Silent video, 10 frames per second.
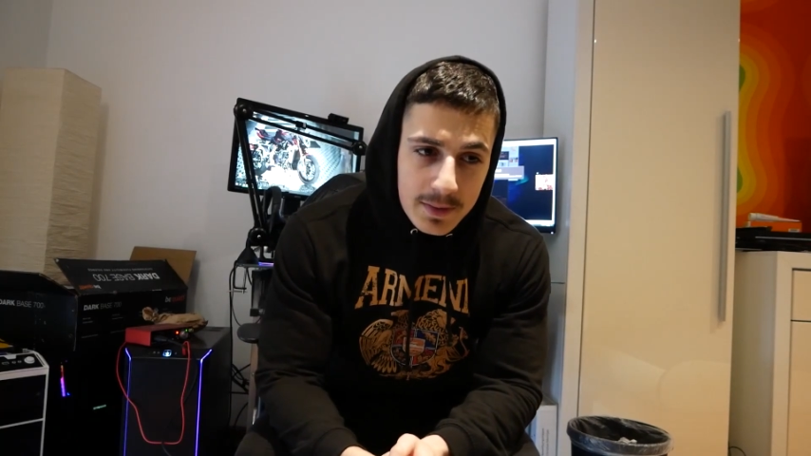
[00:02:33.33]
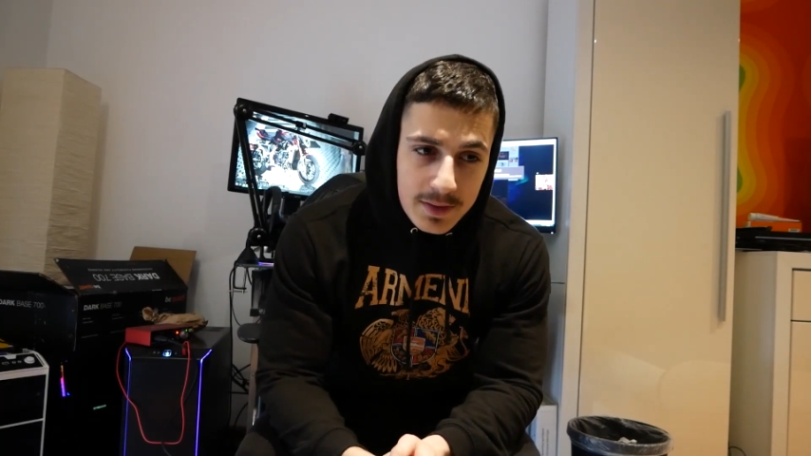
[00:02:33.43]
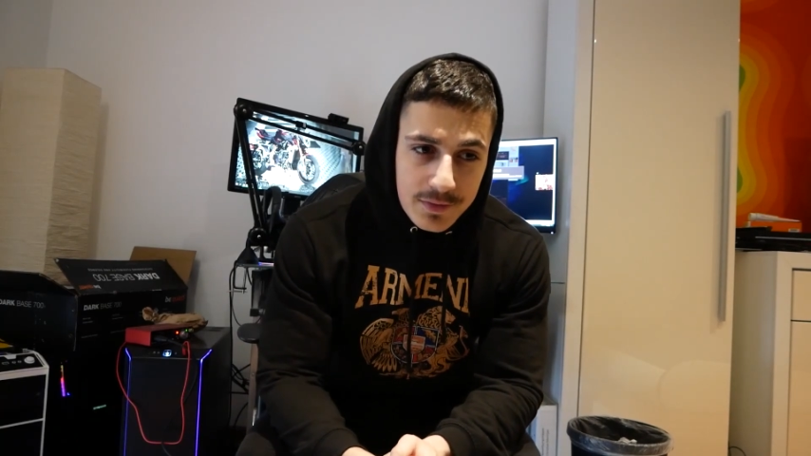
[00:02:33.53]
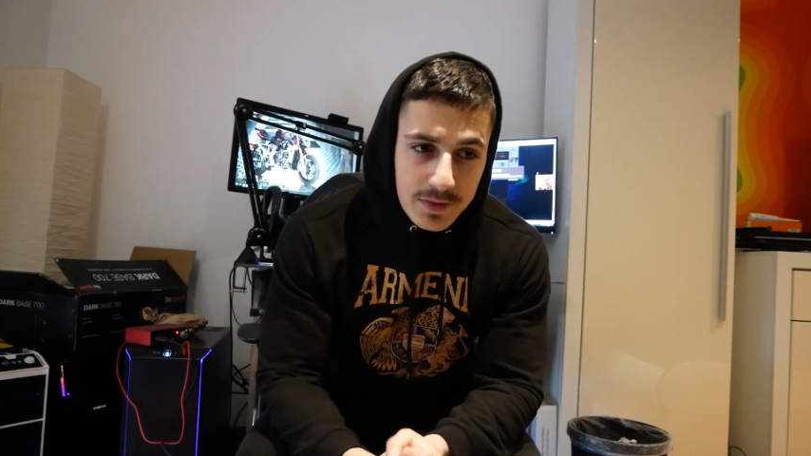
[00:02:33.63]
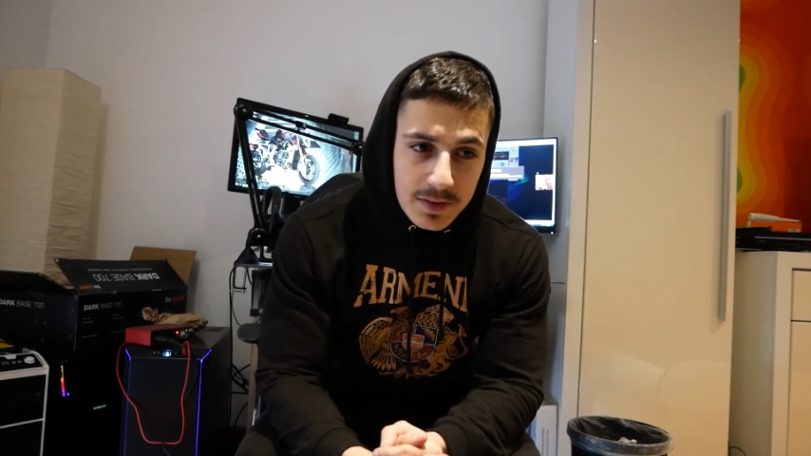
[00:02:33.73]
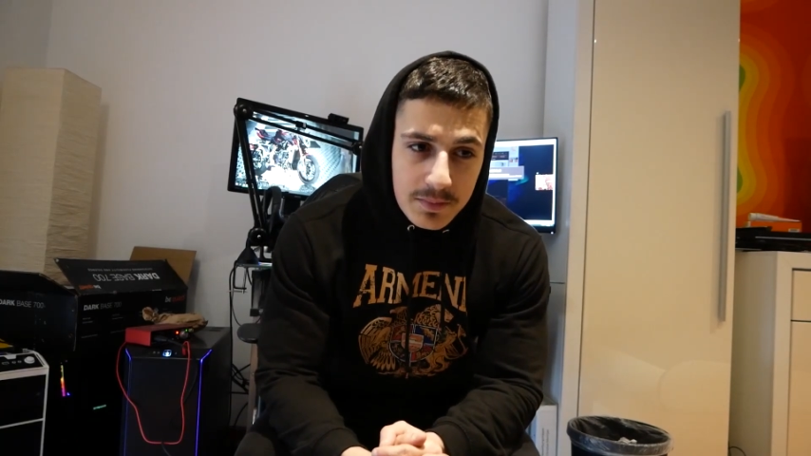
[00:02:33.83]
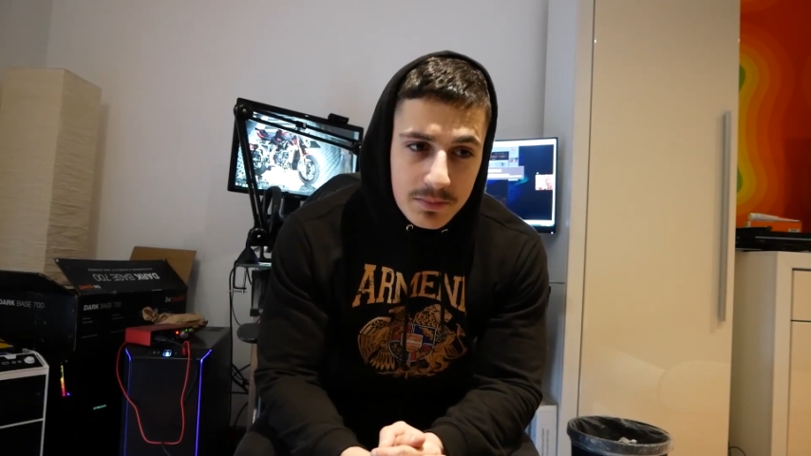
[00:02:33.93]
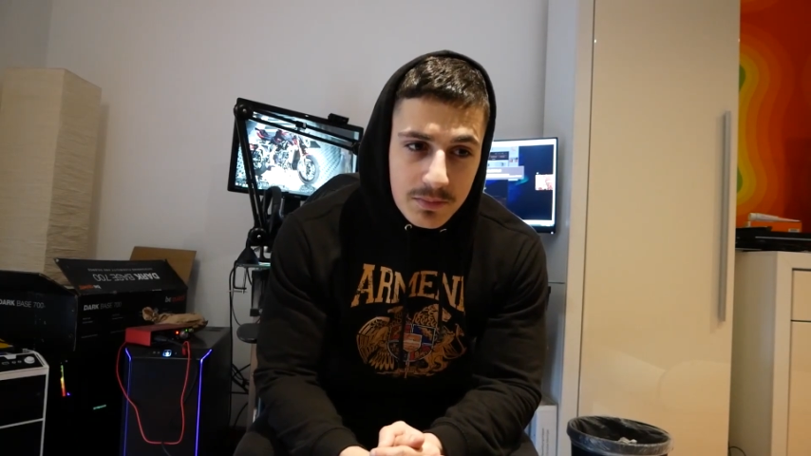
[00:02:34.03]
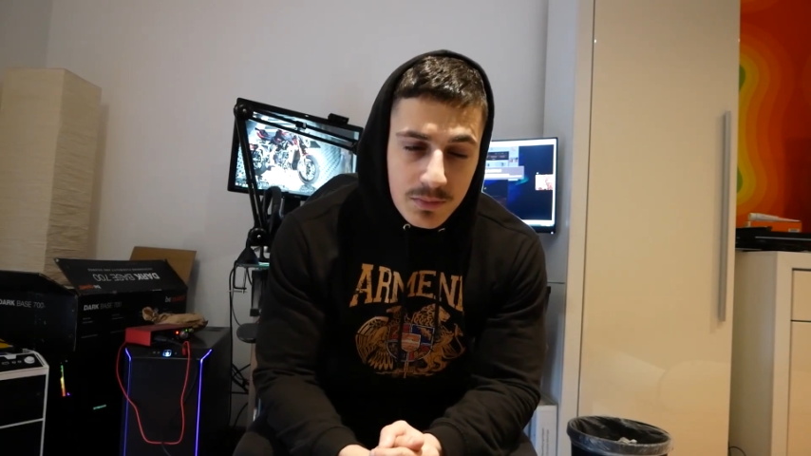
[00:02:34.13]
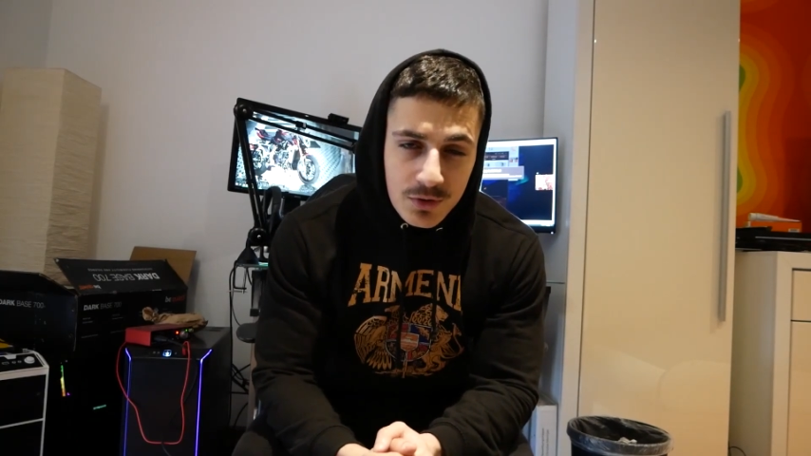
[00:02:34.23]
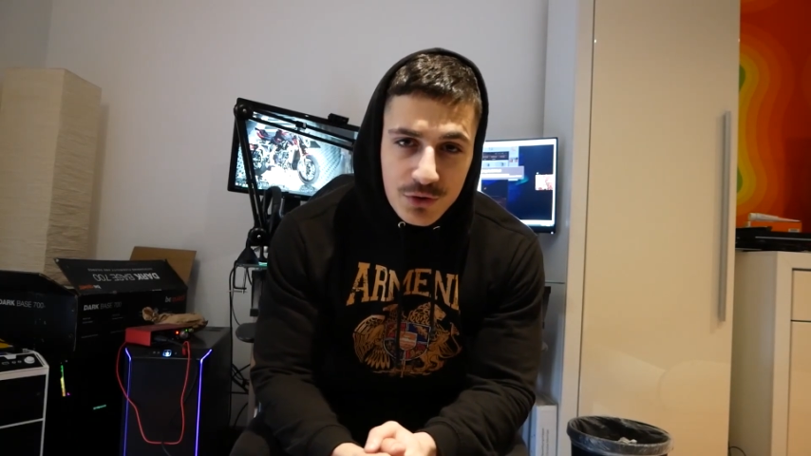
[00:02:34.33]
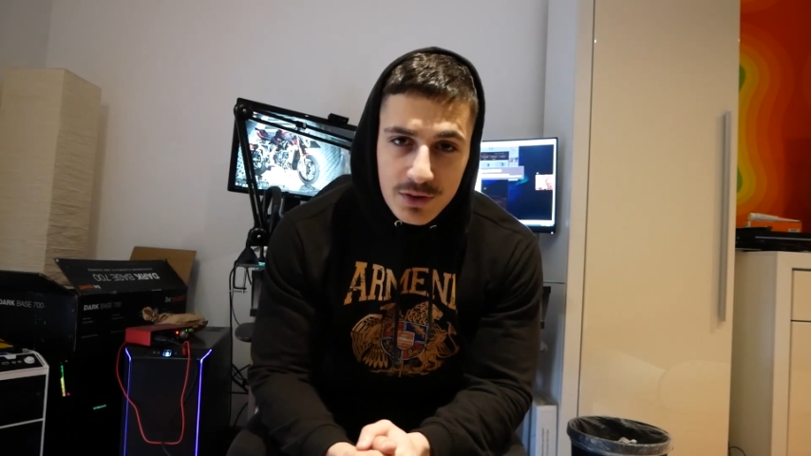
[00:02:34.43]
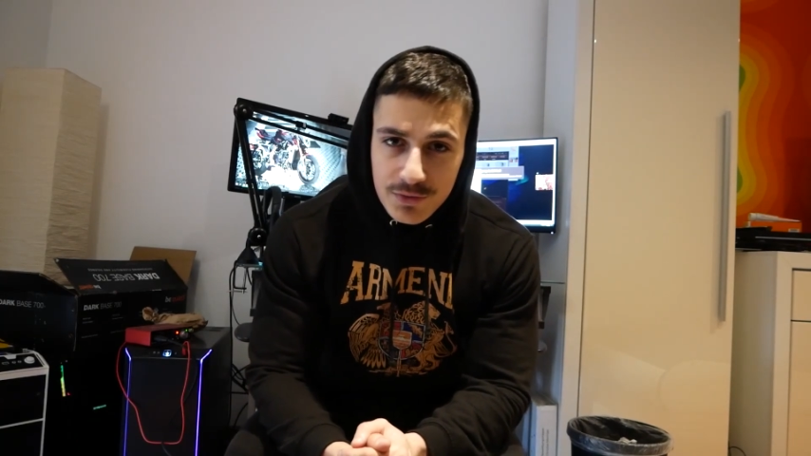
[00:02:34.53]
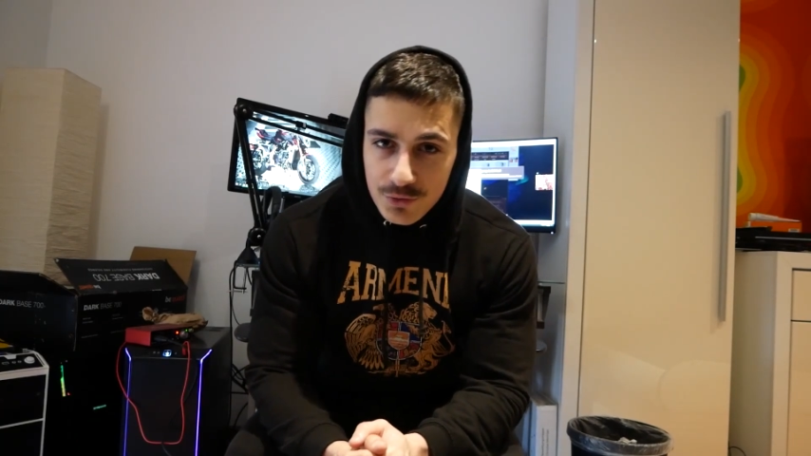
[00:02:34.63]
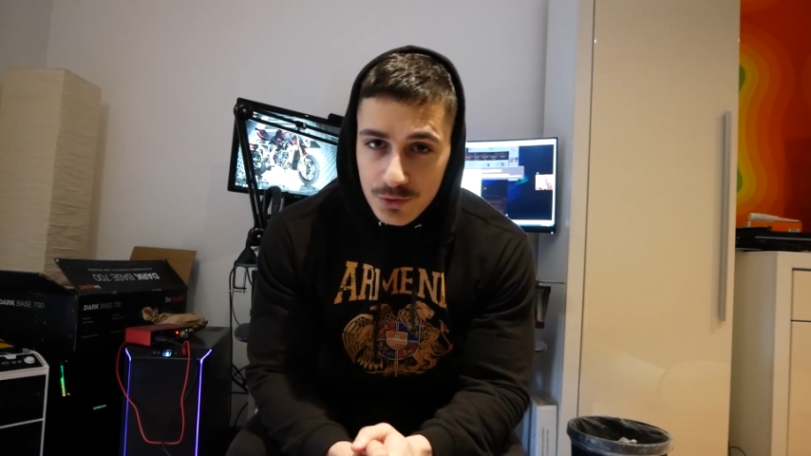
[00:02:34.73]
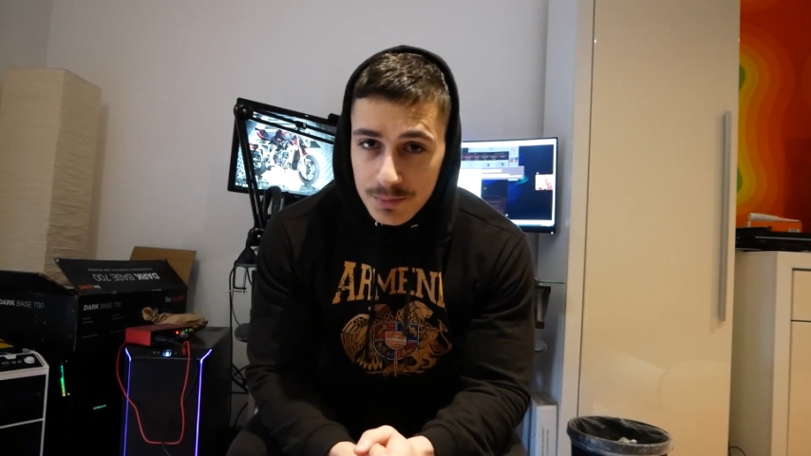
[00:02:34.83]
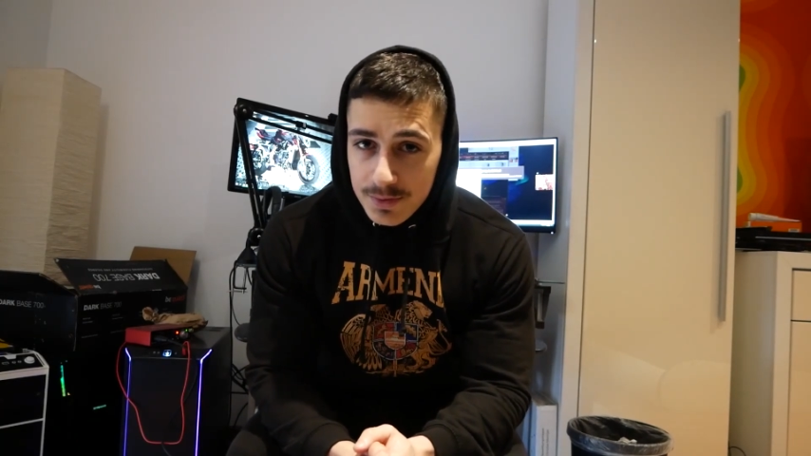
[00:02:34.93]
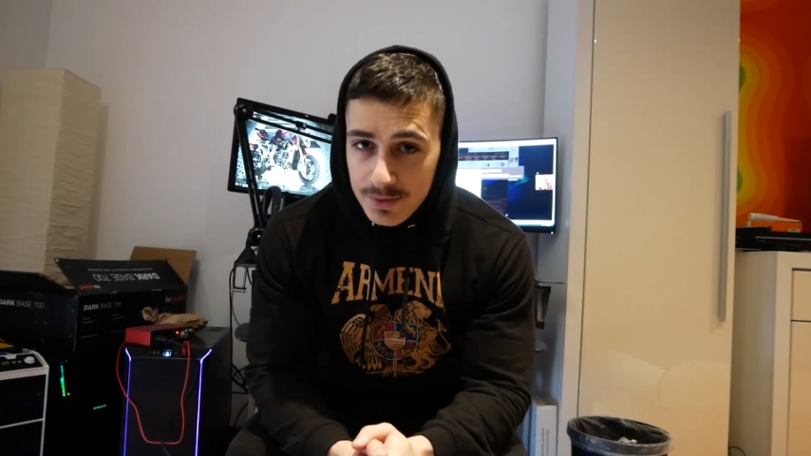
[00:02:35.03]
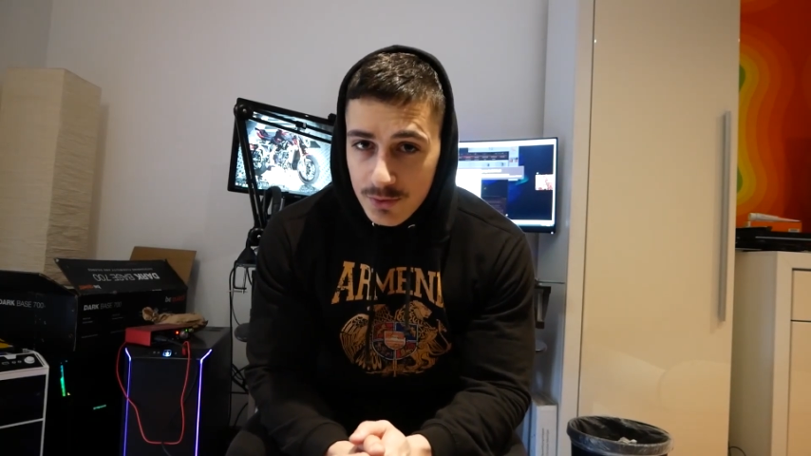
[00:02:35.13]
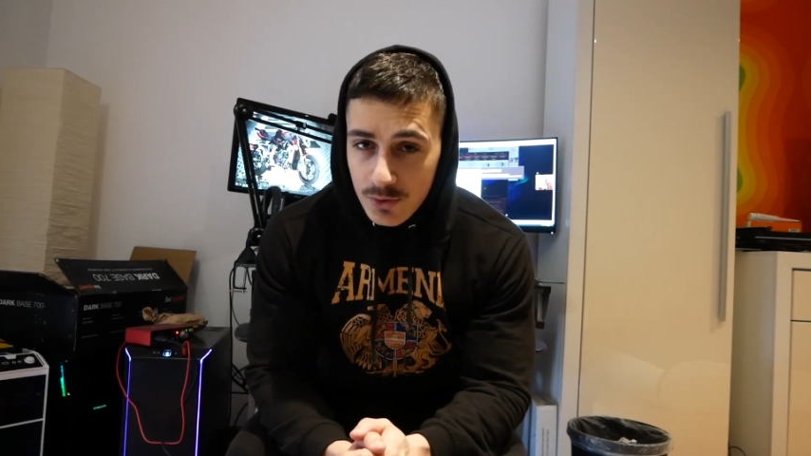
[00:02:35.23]
Deswegen muss ich das Video ein
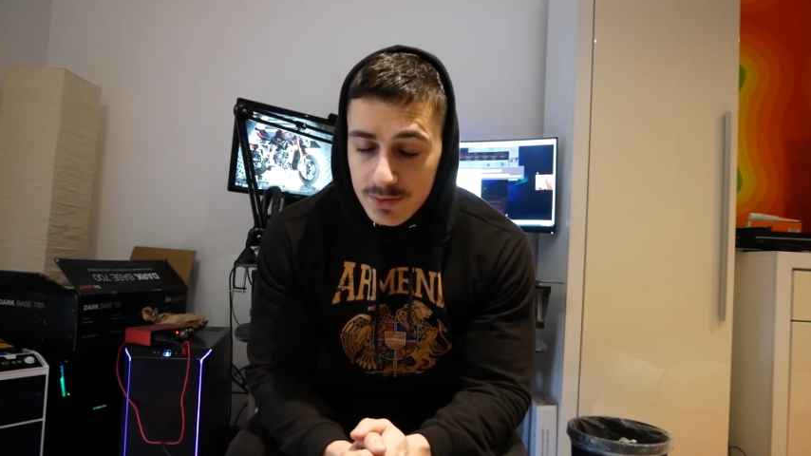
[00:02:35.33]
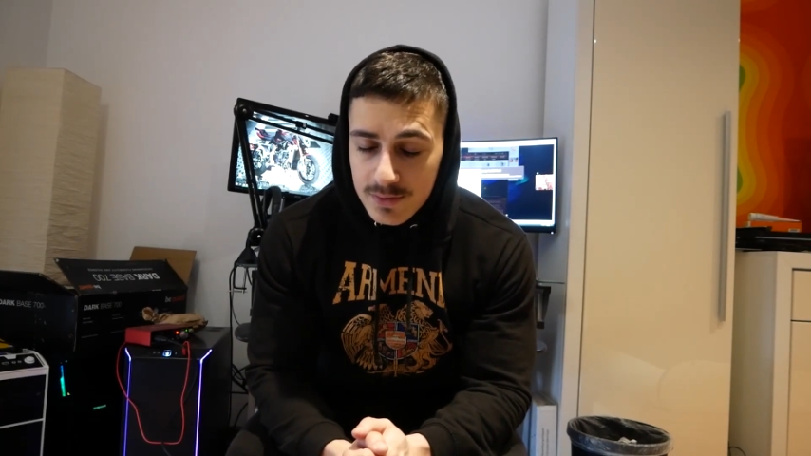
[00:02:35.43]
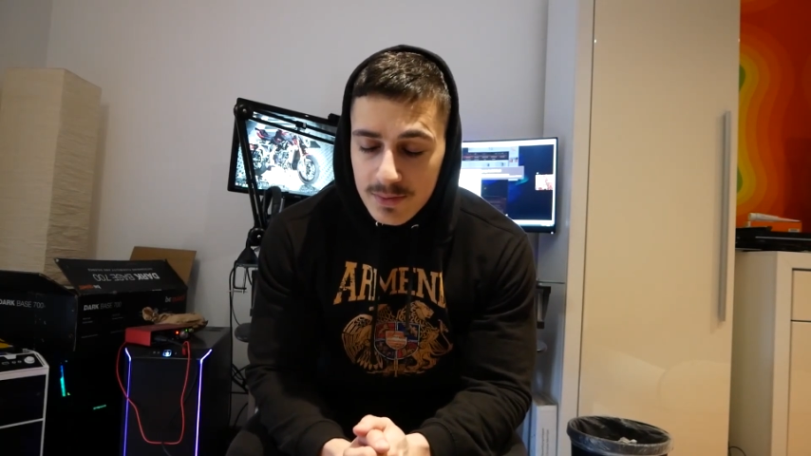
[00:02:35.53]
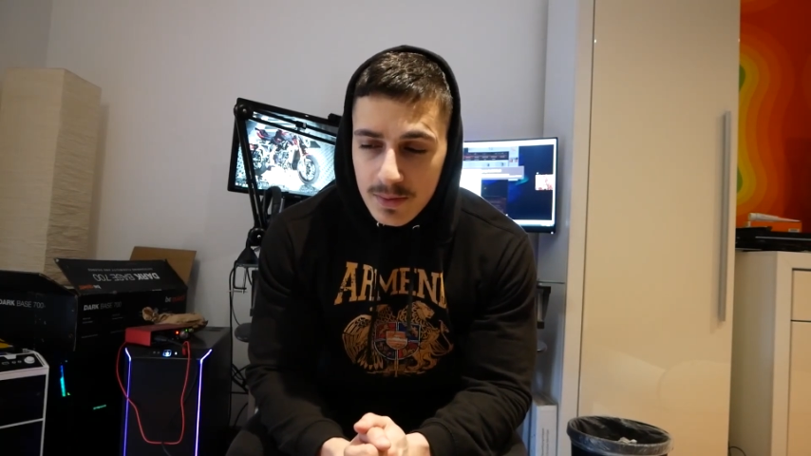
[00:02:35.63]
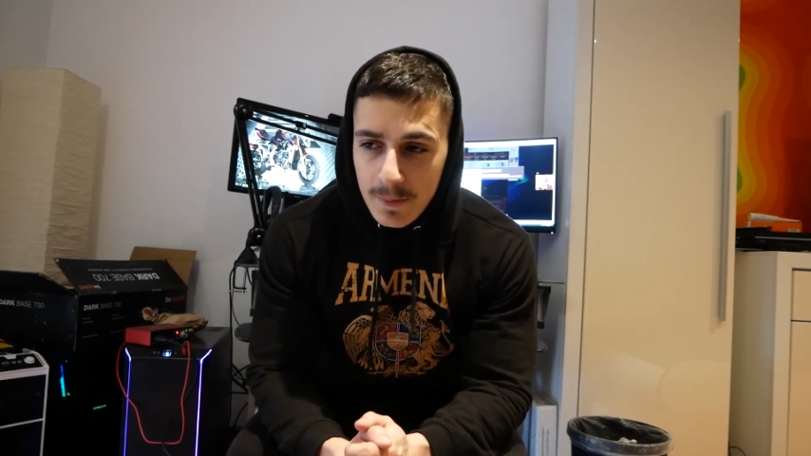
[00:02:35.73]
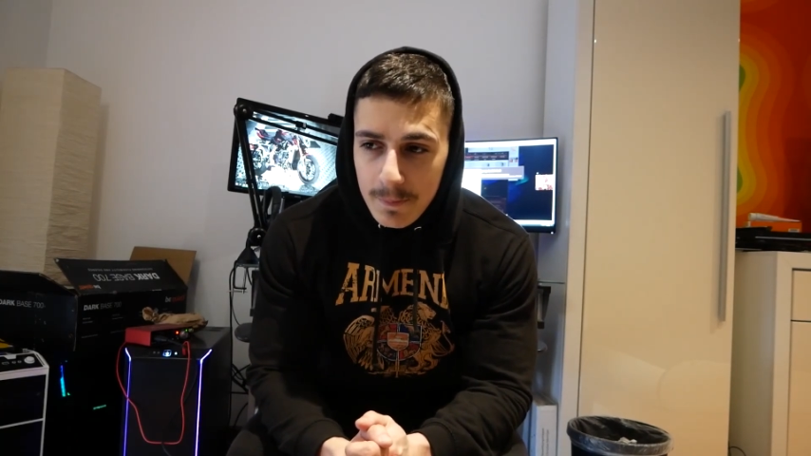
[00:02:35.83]
bisschen kürzen.